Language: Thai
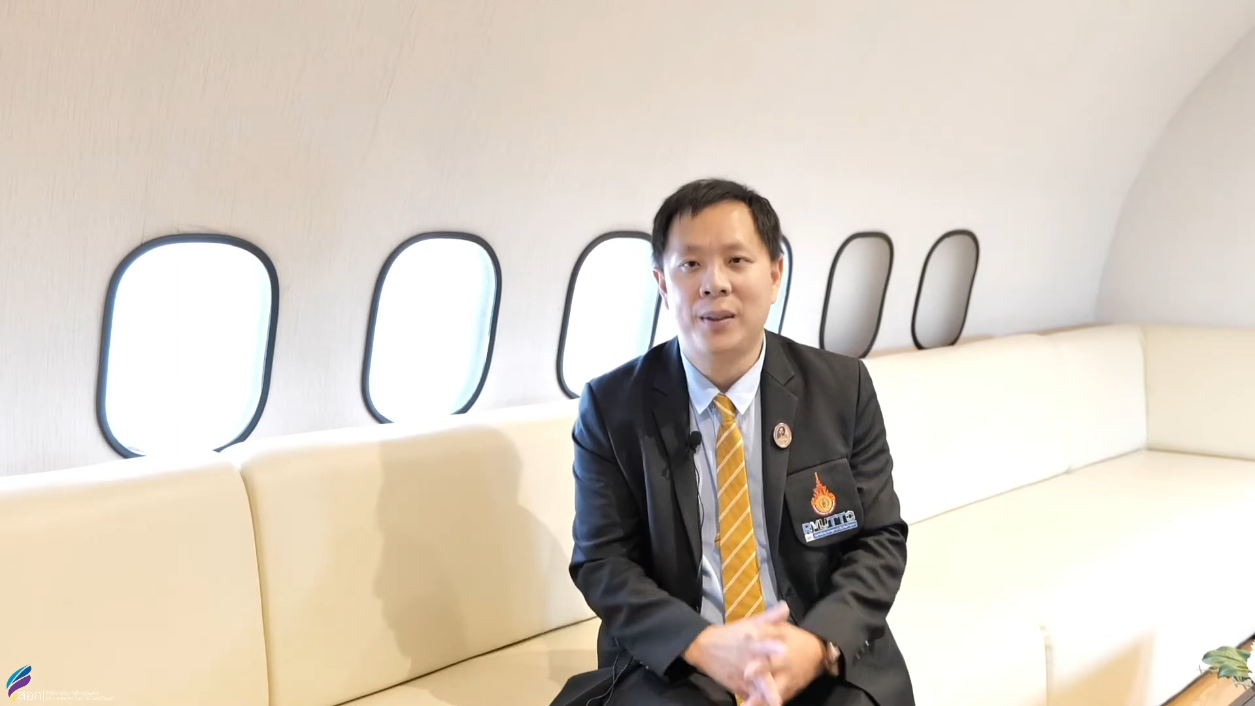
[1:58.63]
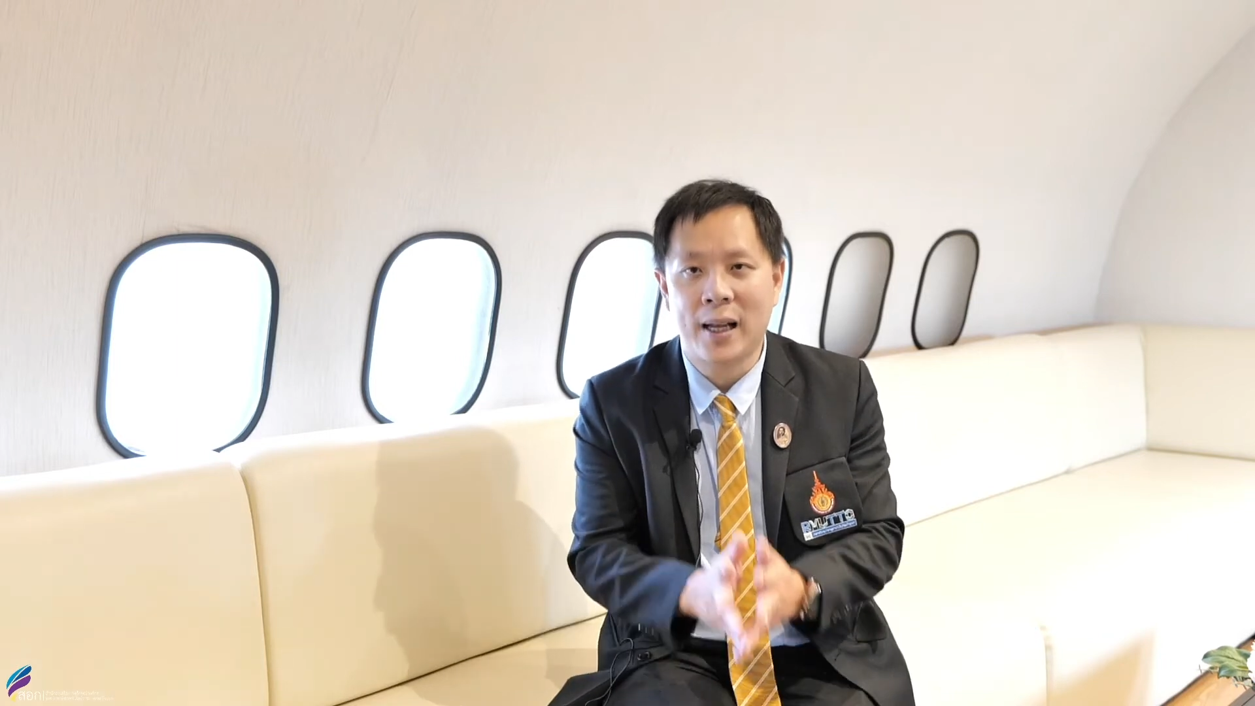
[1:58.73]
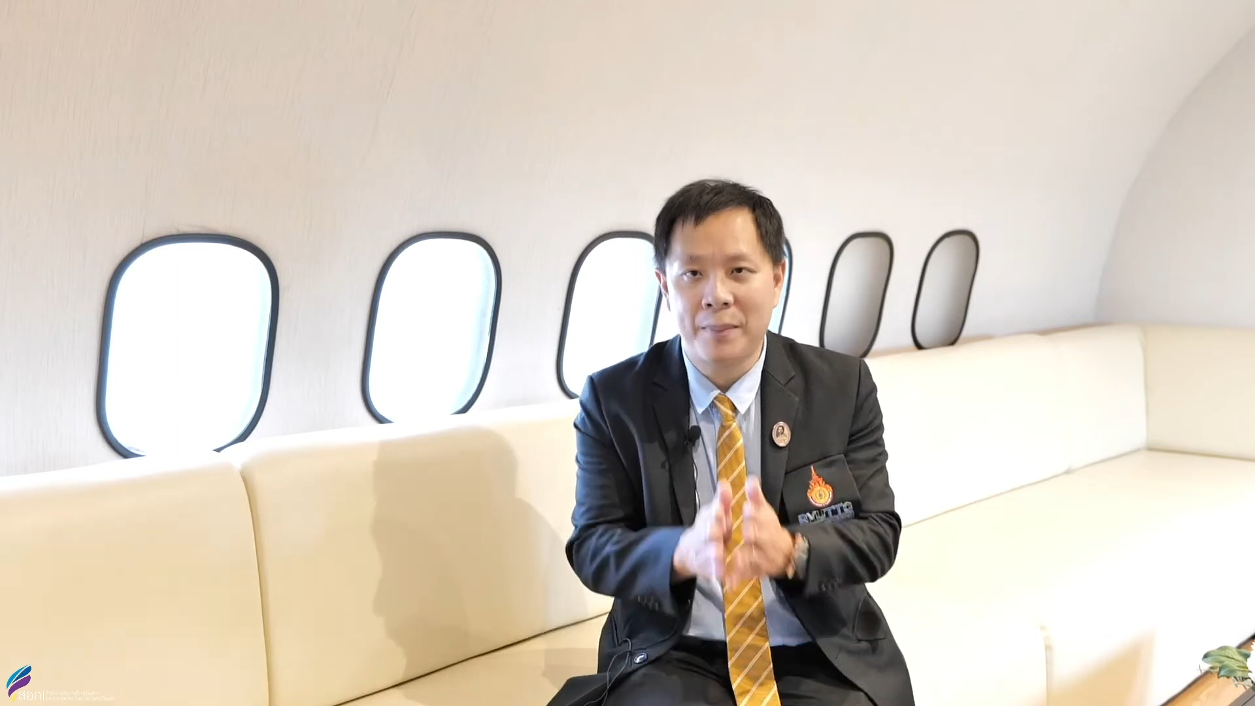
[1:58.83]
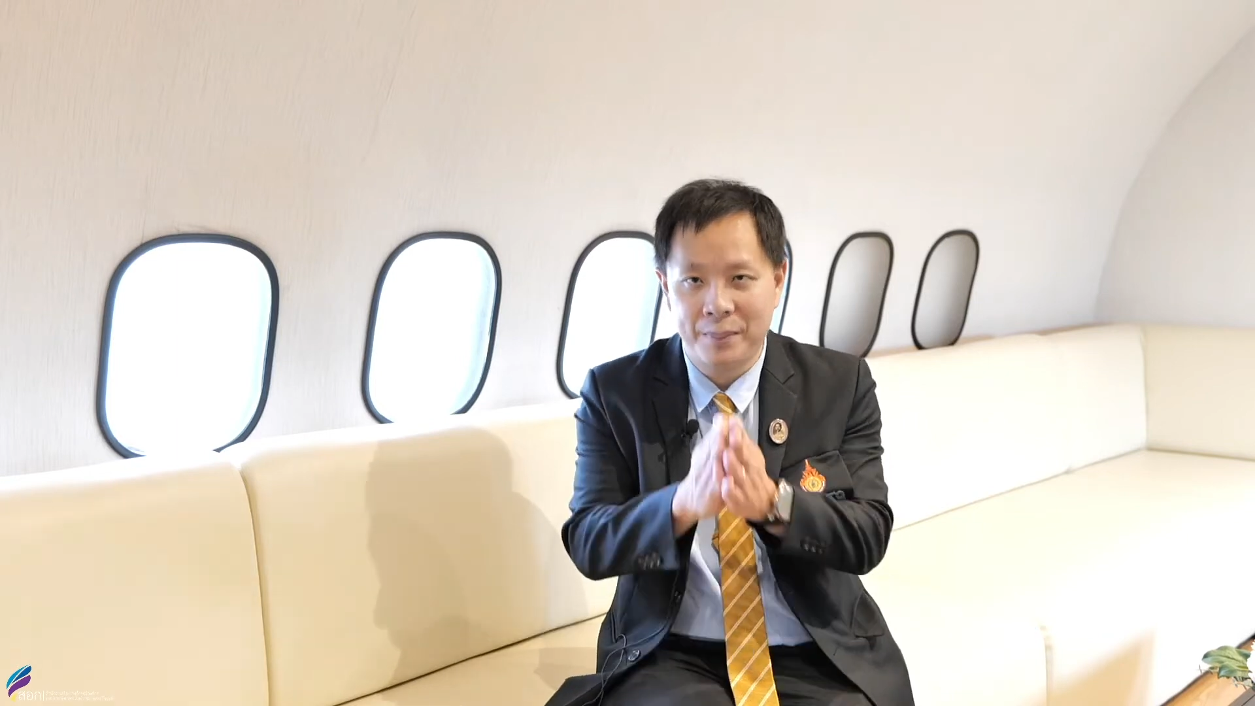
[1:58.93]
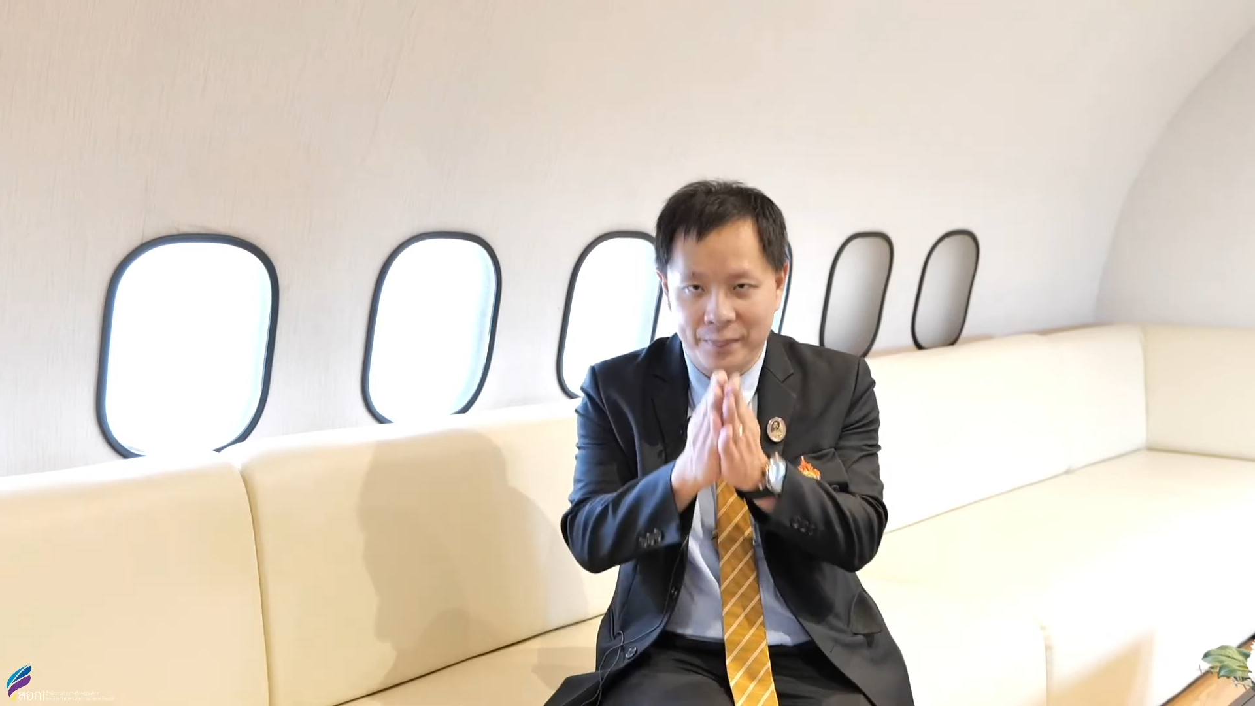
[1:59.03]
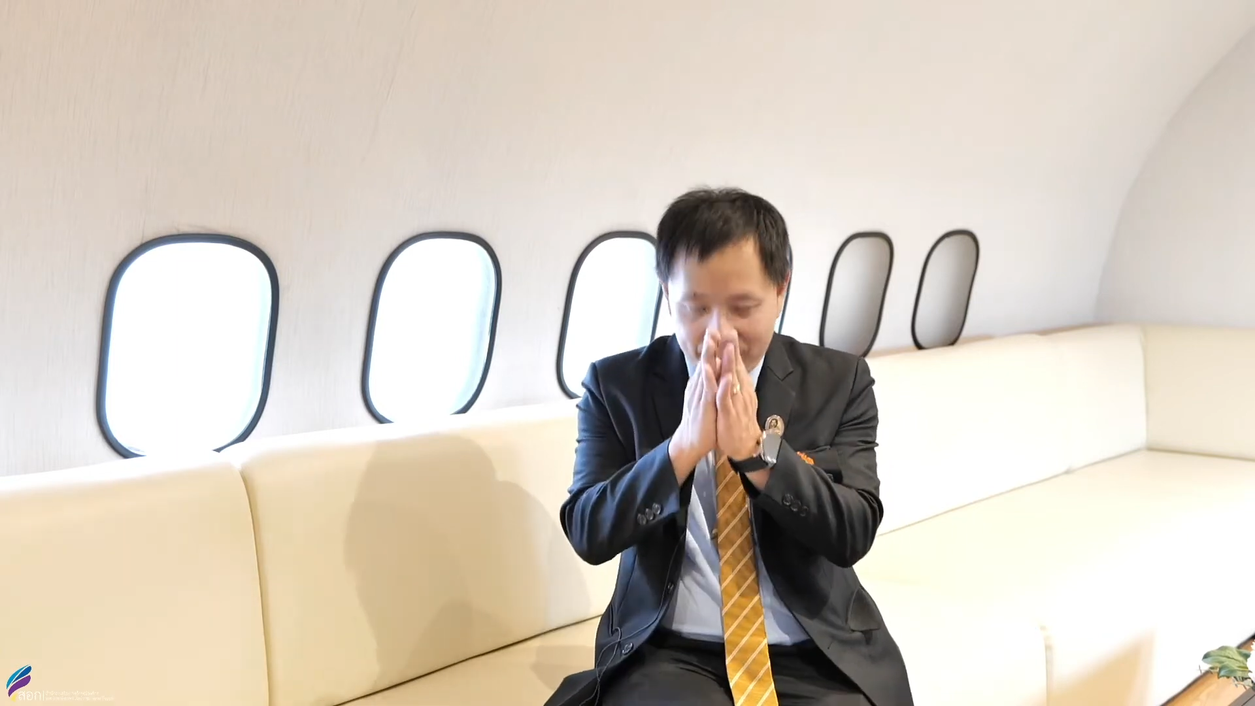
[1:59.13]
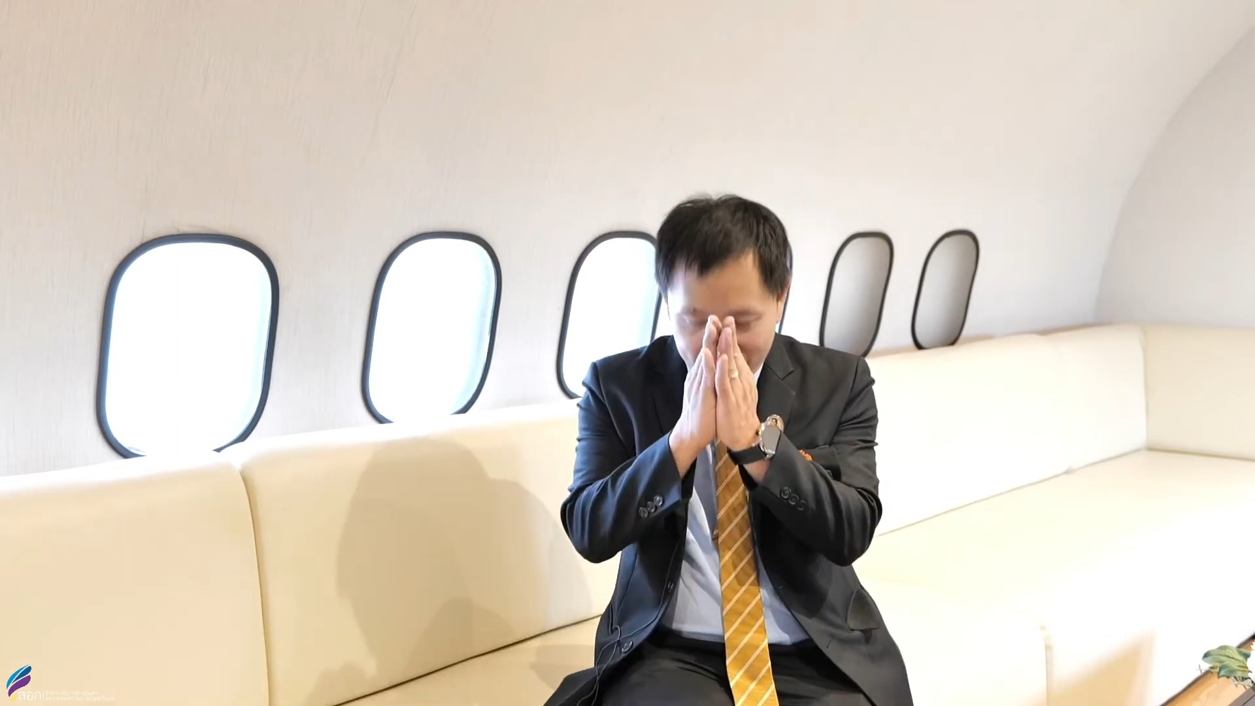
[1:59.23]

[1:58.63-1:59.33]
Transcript: คุณครับ